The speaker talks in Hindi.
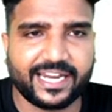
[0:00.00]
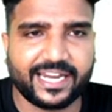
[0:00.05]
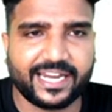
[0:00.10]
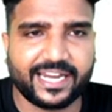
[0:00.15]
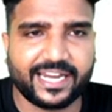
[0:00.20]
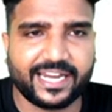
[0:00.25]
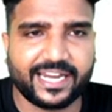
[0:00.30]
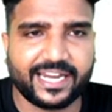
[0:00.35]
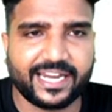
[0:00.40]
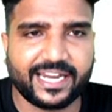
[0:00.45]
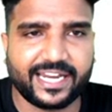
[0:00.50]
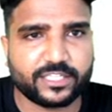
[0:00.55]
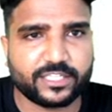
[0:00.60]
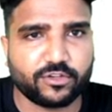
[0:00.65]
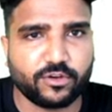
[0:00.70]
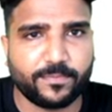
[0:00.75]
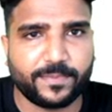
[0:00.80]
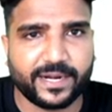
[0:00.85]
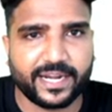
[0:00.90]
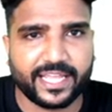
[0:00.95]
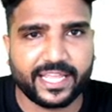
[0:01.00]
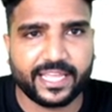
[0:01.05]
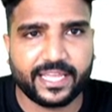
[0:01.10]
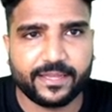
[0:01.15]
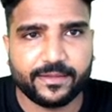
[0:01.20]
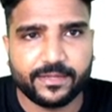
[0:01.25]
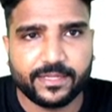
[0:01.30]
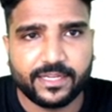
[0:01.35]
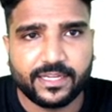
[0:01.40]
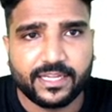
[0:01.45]
सभी लोग इसको पढ़ेंगे
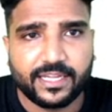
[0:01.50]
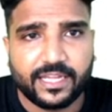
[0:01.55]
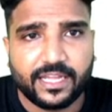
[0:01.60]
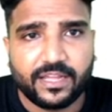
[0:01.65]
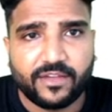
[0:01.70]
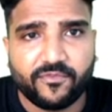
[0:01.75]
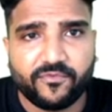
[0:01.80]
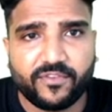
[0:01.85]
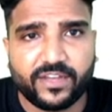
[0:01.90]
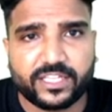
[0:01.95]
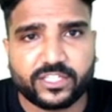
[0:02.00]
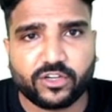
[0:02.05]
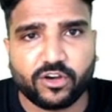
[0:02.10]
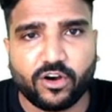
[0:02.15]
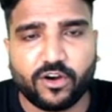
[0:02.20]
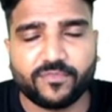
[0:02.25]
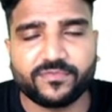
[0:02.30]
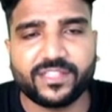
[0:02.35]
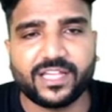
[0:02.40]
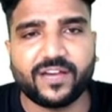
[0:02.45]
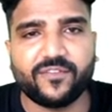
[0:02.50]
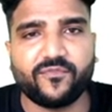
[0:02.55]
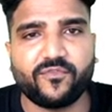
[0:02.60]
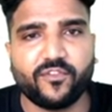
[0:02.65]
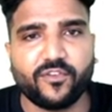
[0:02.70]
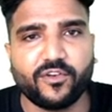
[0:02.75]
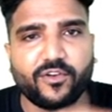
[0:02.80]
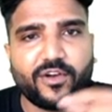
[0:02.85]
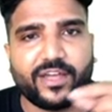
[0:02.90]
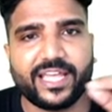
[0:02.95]
विच ऑफ द
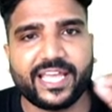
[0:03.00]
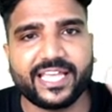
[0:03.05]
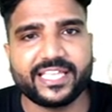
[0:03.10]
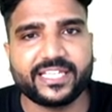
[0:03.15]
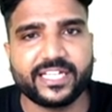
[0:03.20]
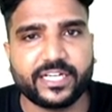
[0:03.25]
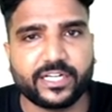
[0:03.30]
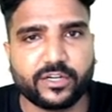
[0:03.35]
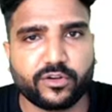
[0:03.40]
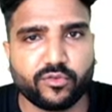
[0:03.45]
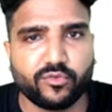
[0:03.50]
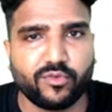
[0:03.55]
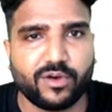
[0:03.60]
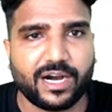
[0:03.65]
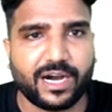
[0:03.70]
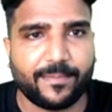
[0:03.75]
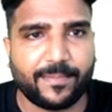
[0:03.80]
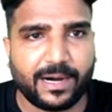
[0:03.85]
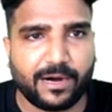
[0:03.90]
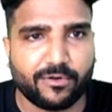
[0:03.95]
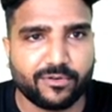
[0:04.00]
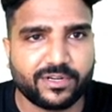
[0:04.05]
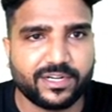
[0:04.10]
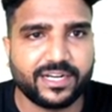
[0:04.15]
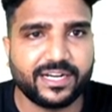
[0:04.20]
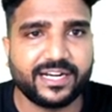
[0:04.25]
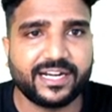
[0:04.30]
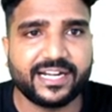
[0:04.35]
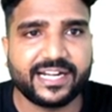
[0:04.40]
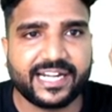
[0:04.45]
फॉलोइंग इज ट्रू अबाउट
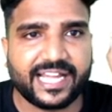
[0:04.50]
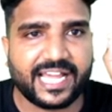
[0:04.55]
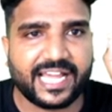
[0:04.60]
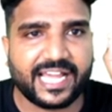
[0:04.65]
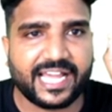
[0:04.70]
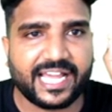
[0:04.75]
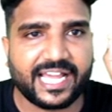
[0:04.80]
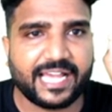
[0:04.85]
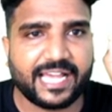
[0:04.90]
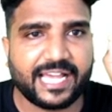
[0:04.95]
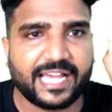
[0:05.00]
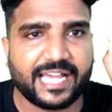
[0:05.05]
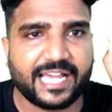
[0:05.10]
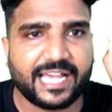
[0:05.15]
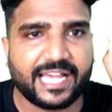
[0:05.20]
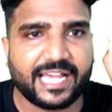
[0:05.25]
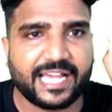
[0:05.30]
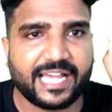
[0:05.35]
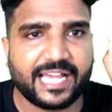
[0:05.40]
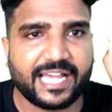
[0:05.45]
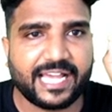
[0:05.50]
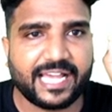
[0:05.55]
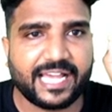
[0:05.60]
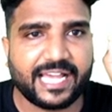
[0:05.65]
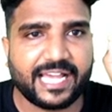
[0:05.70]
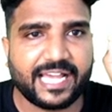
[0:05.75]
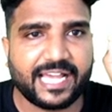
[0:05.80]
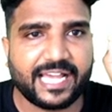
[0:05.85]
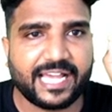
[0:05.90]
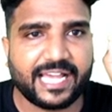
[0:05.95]
डेप्थ
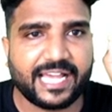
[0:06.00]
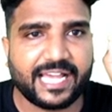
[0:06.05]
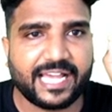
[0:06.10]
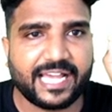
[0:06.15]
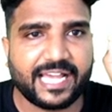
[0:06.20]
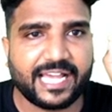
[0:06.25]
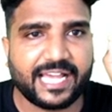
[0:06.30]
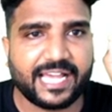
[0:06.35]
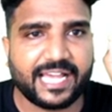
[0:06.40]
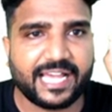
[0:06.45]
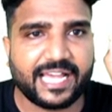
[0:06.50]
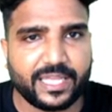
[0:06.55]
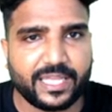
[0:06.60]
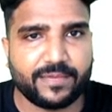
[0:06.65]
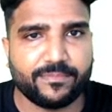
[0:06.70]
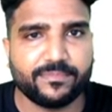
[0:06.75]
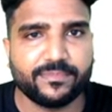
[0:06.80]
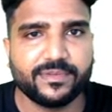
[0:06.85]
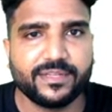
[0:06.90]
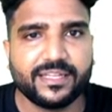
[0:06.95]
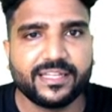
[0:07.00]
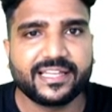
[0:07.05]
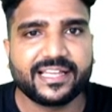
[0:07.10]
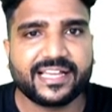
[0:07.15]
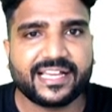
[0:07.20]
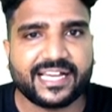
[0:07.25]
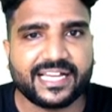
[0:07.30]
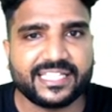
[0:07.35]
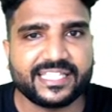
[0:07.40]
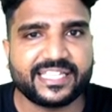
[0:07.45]
रिक्वायरमेंट ऑफ बीम
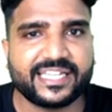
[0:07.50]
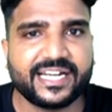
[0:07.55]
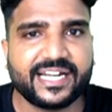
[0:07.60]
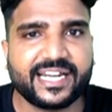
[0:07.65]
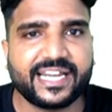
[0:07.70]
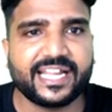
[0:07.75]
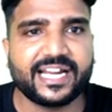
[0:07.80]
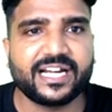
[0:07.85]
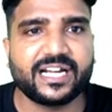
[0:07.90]
कंसिडरिंग